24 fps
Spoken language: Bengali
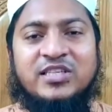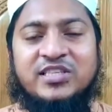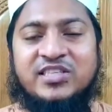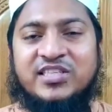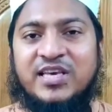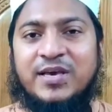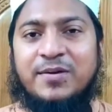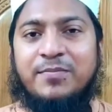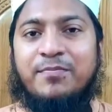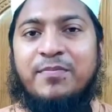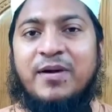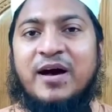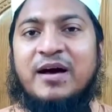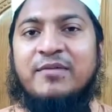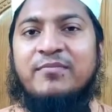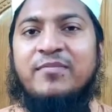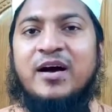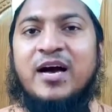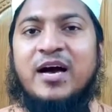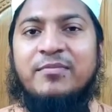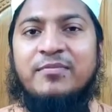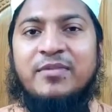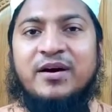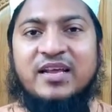যে
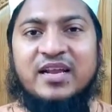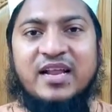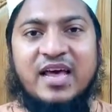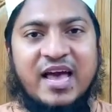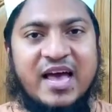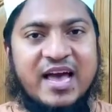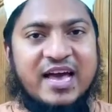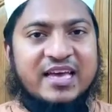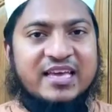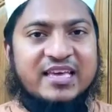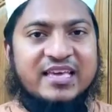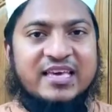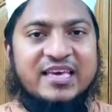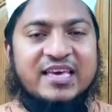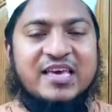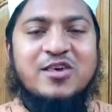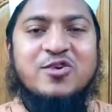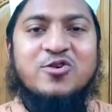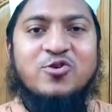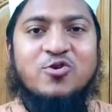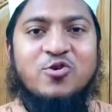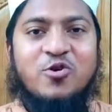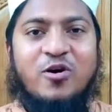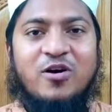বাবা আমার আগে
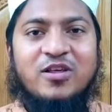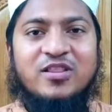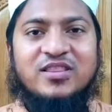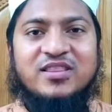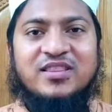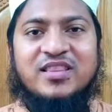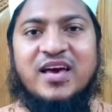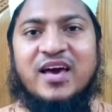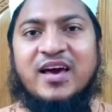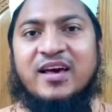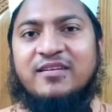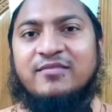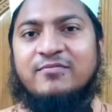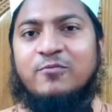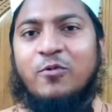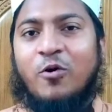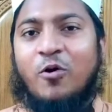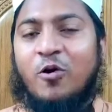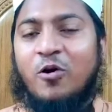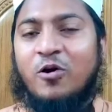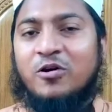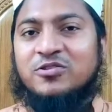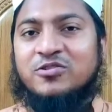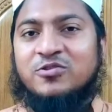সন্তান
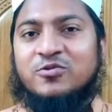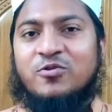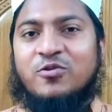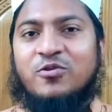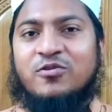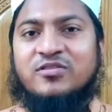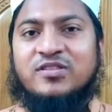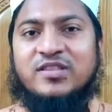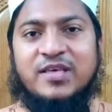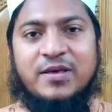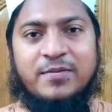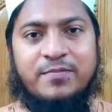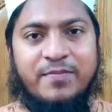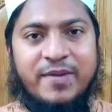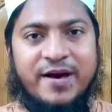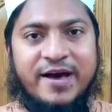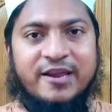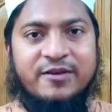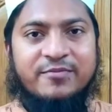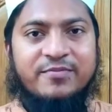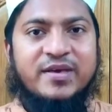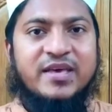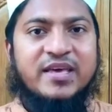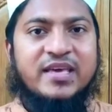হজ করতে
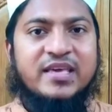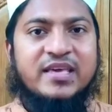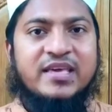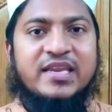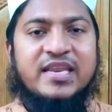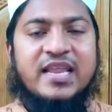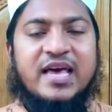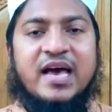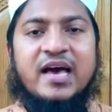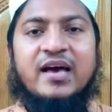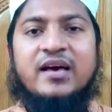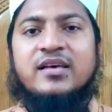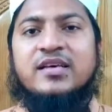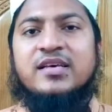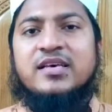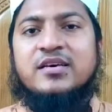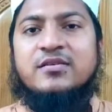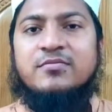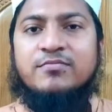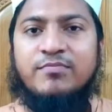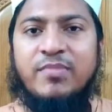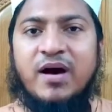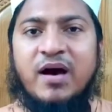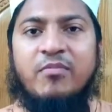পারবে কিনা না
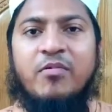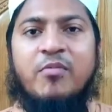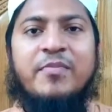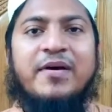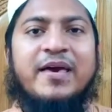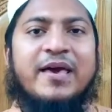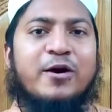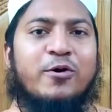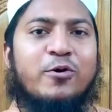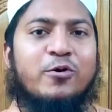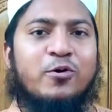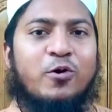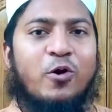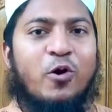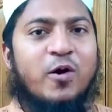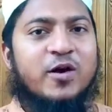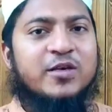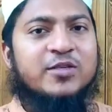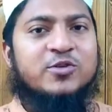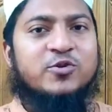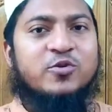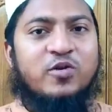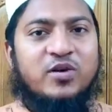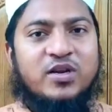বাবা মা এখনও
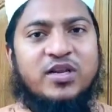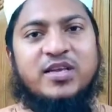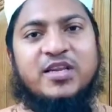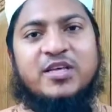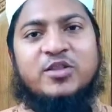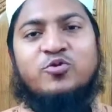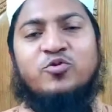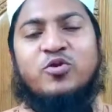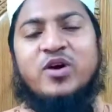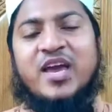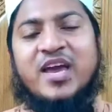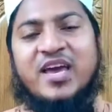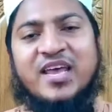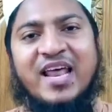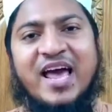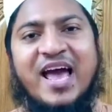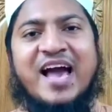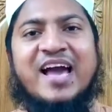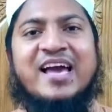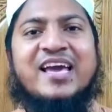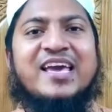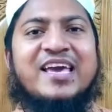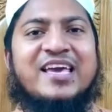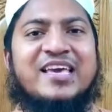হজ করেনি তো এর
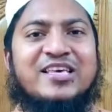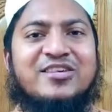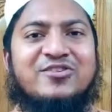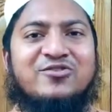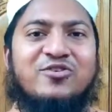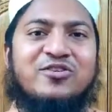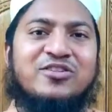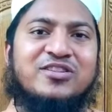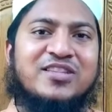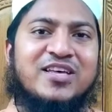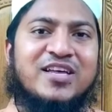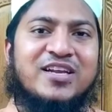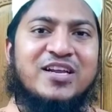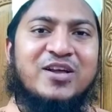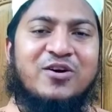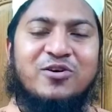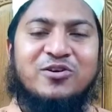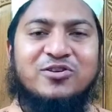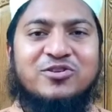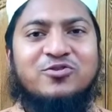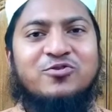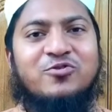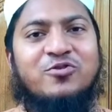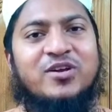আগেই সন্তানরা
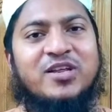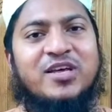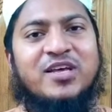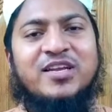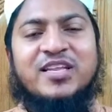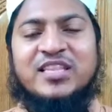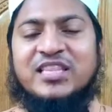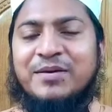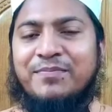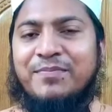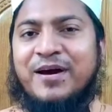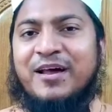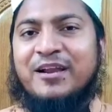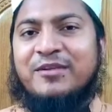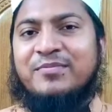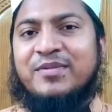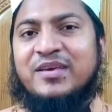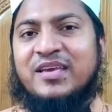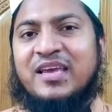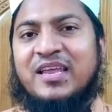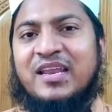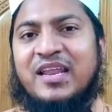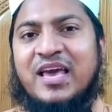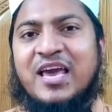হজ করে নিতে পারবে
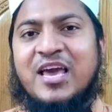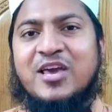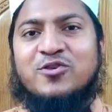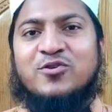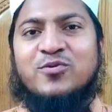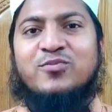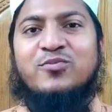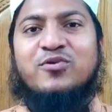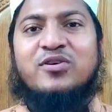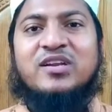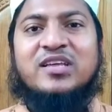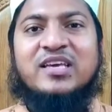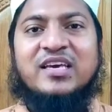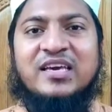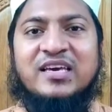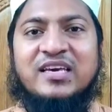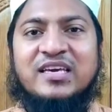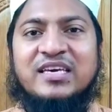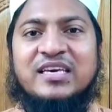কি না এ সম্পর্কে